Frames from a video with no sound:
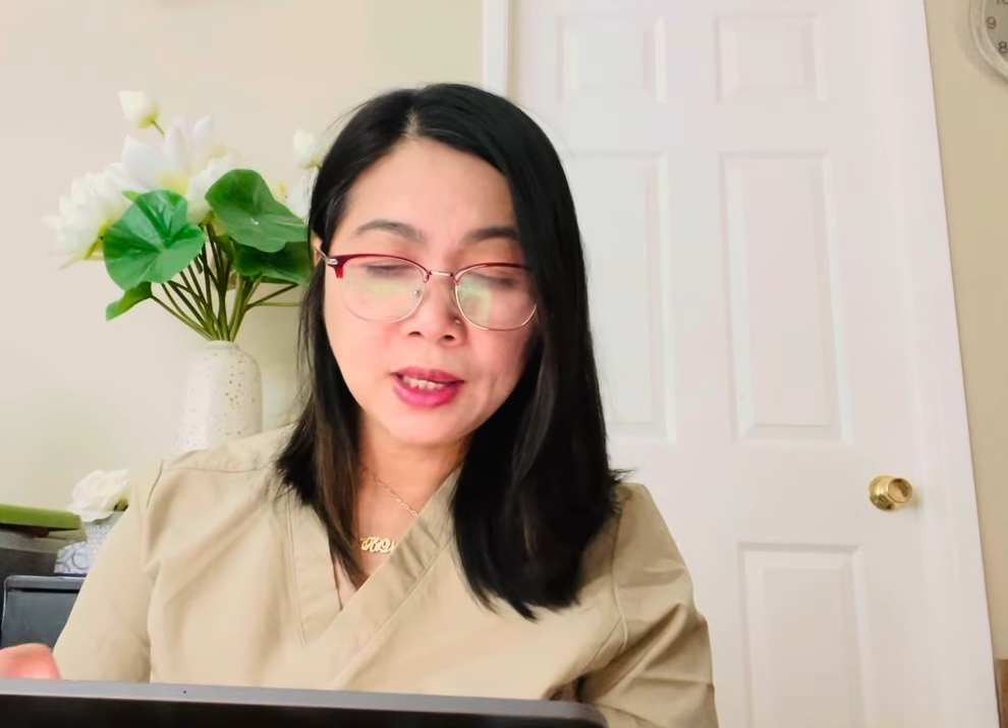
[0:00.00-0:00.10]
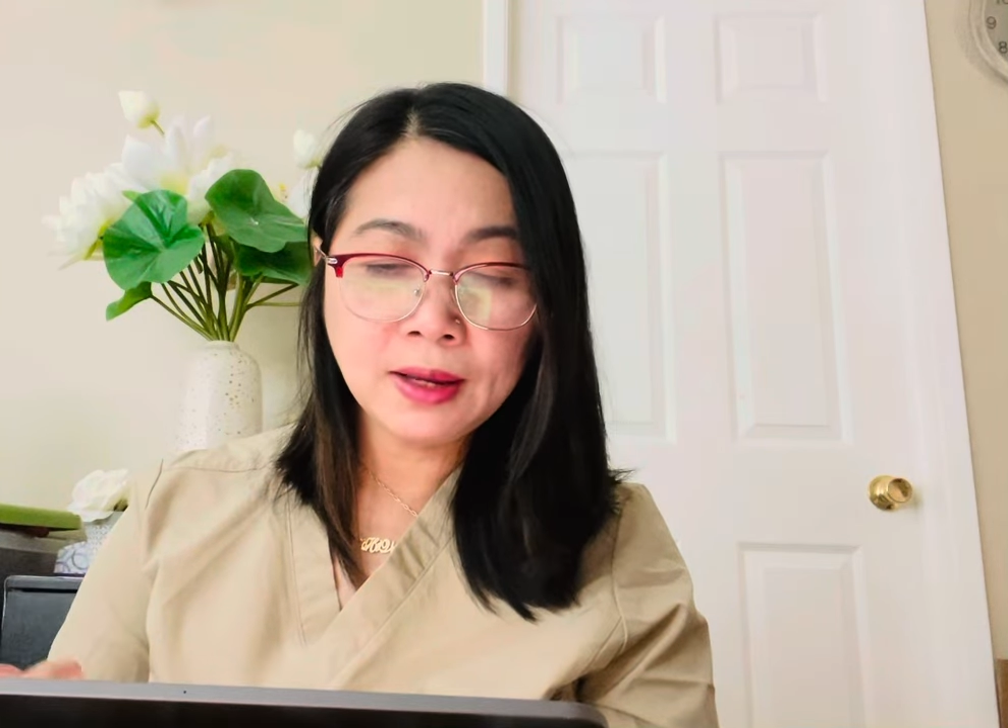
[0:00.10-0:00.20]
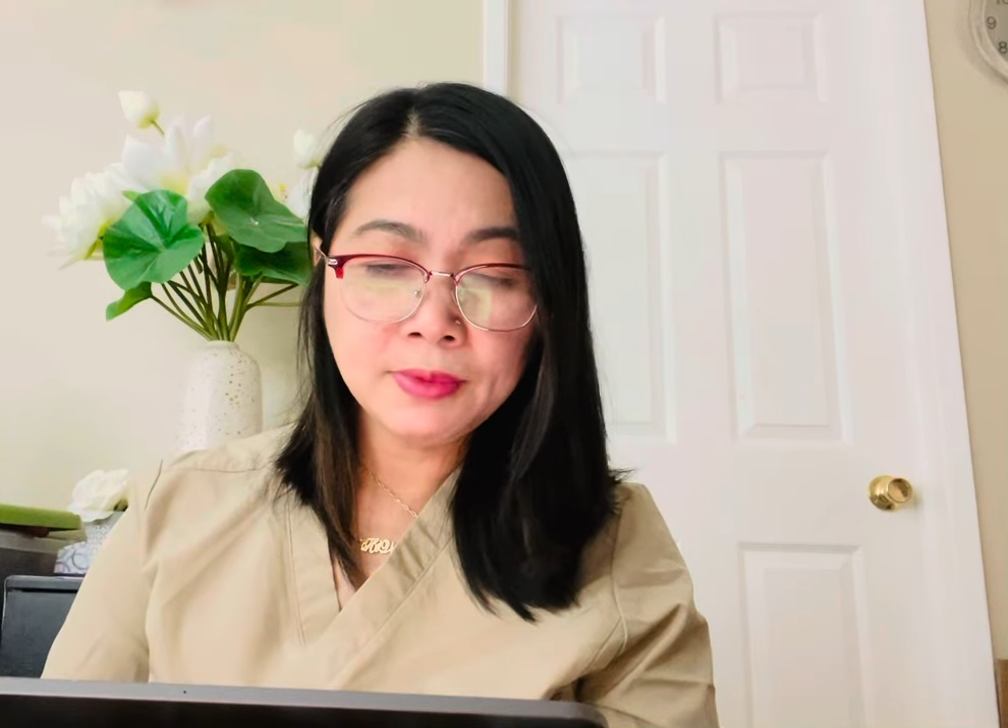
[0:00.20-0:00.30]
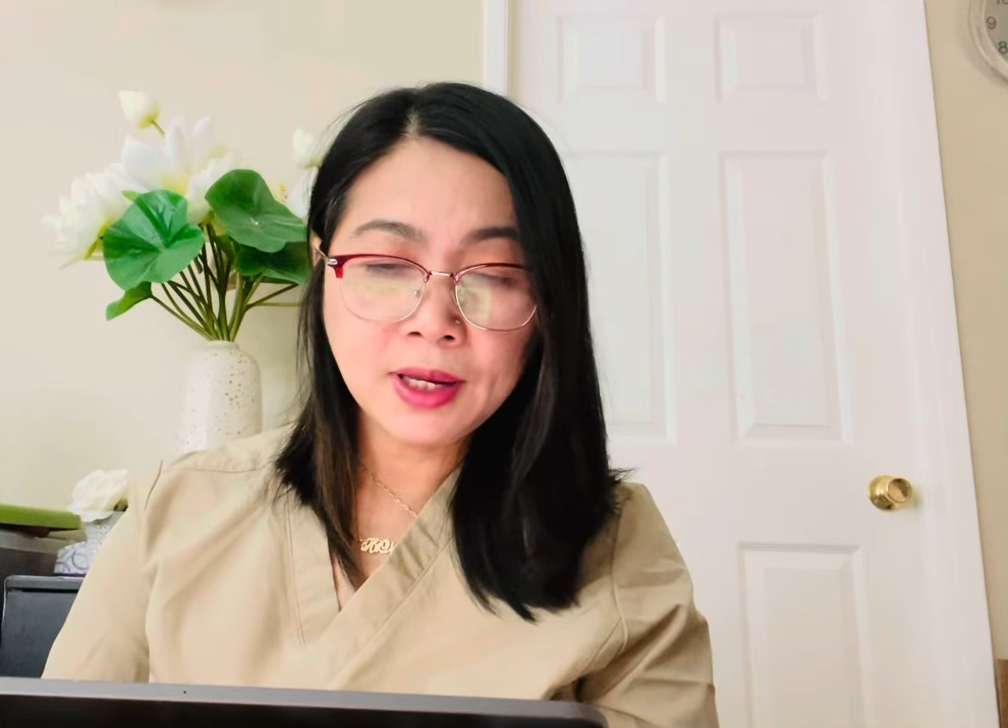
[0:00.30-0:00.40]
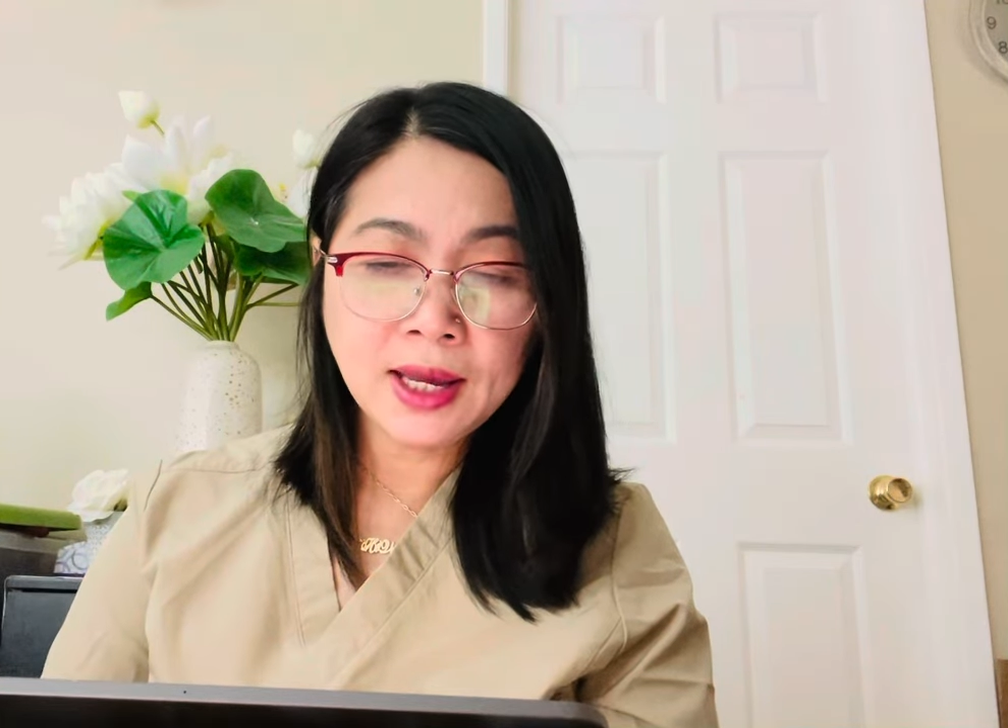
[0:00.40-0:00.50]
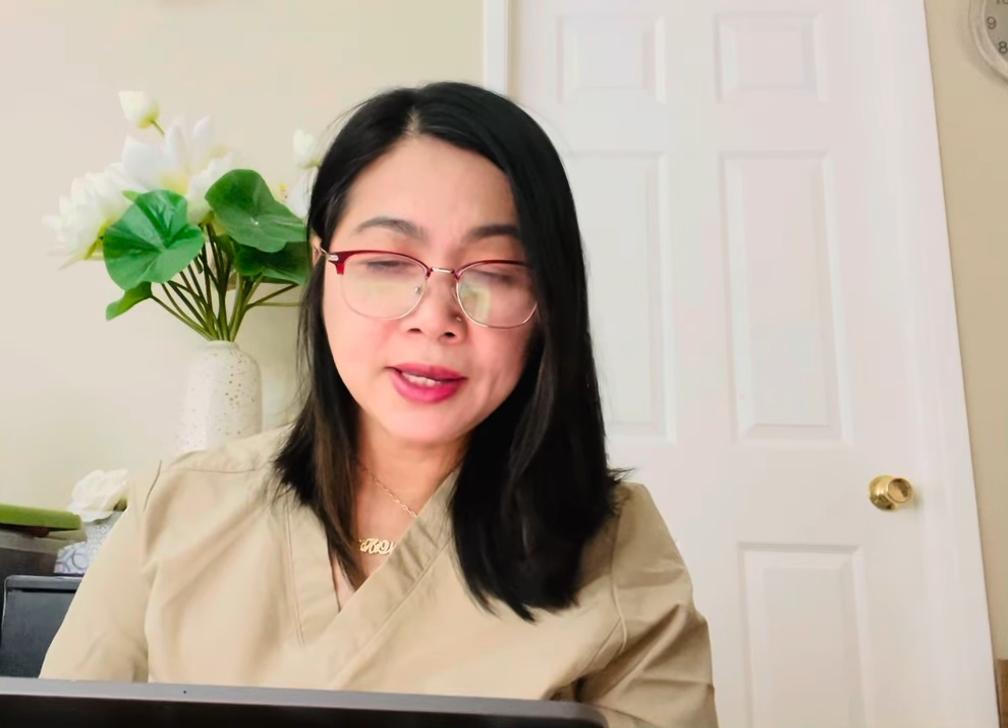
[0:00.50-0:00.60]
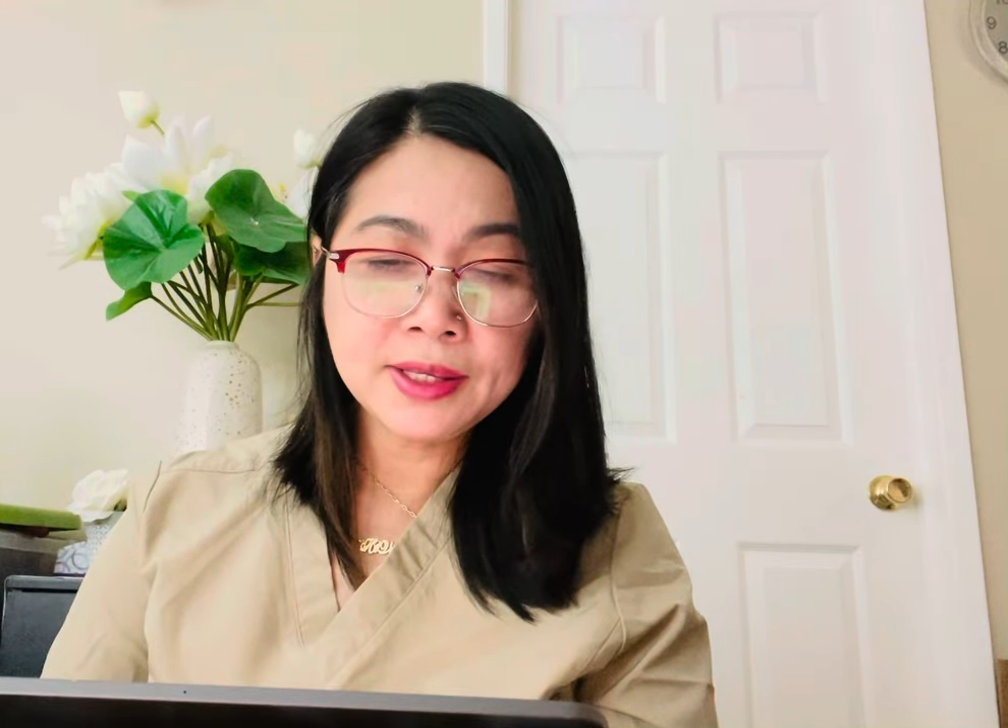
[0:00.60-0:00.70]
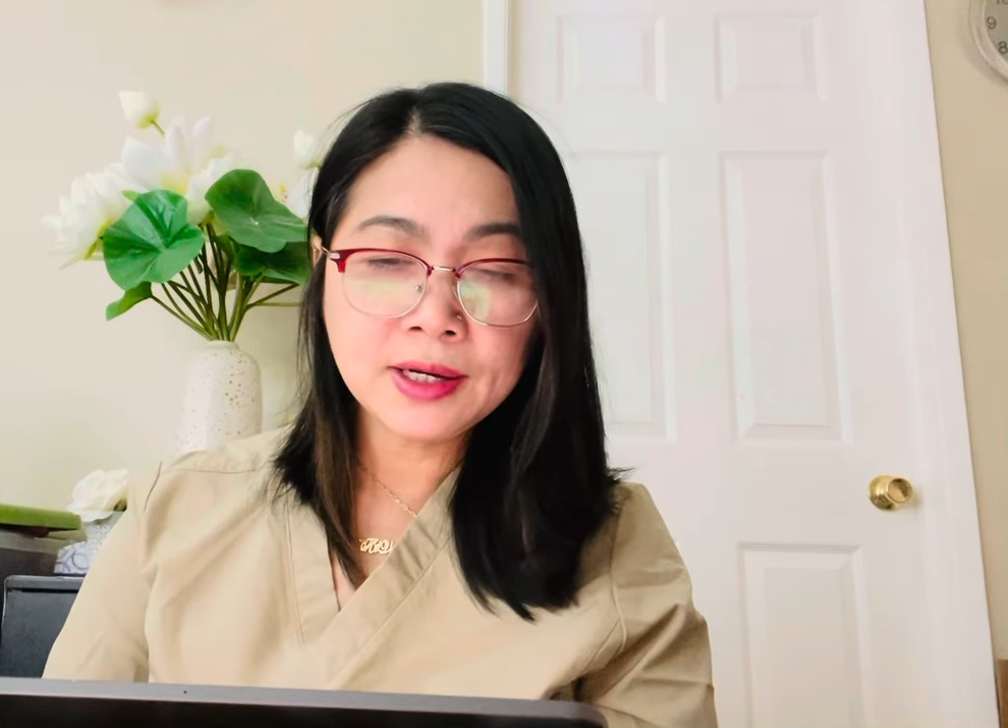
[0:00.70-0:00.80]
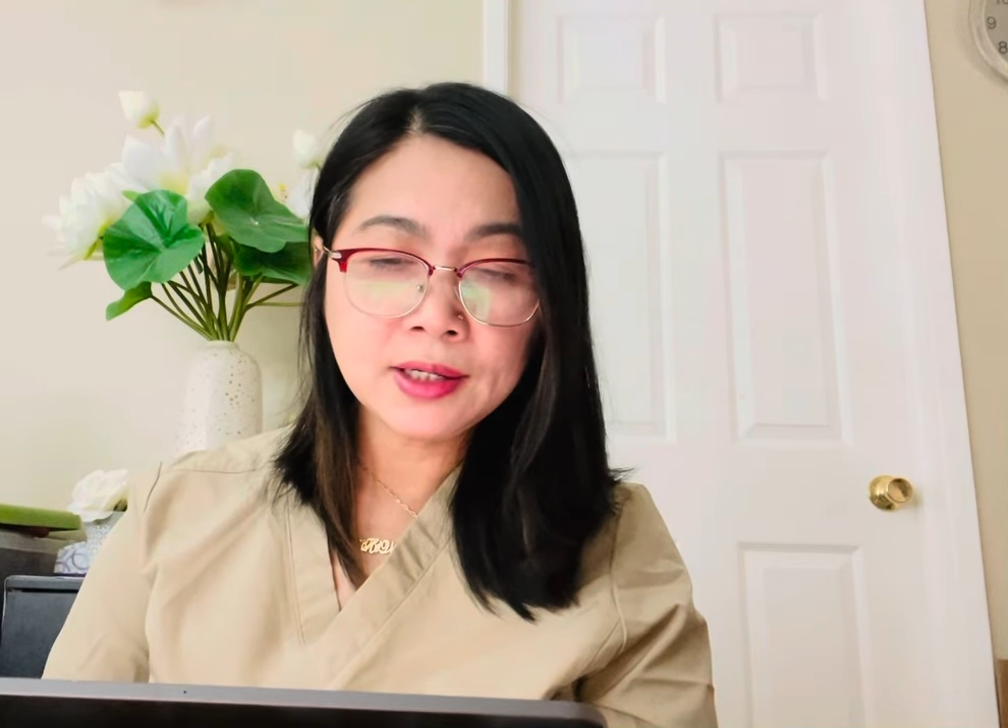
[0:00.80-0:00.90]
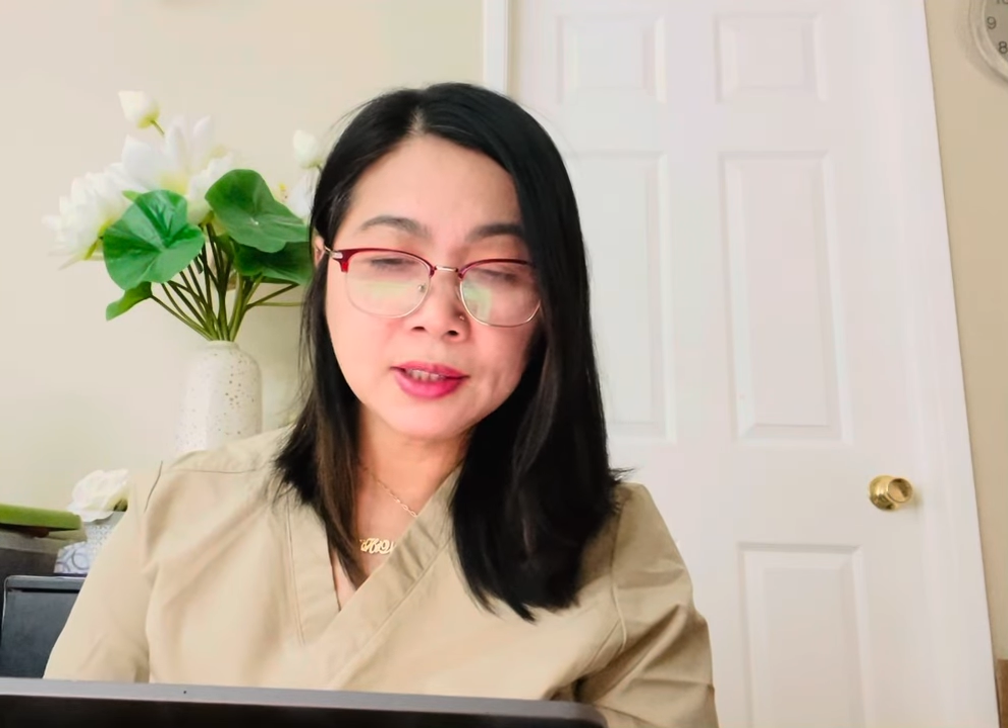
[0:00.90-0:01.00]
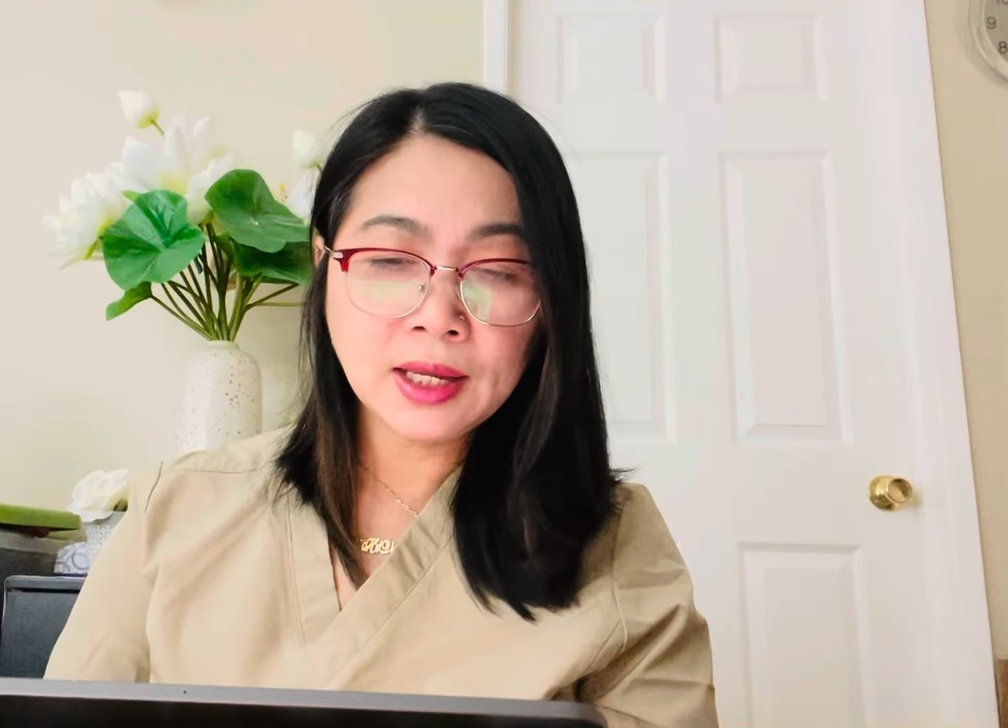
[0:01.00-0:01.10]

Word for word: 22 giờ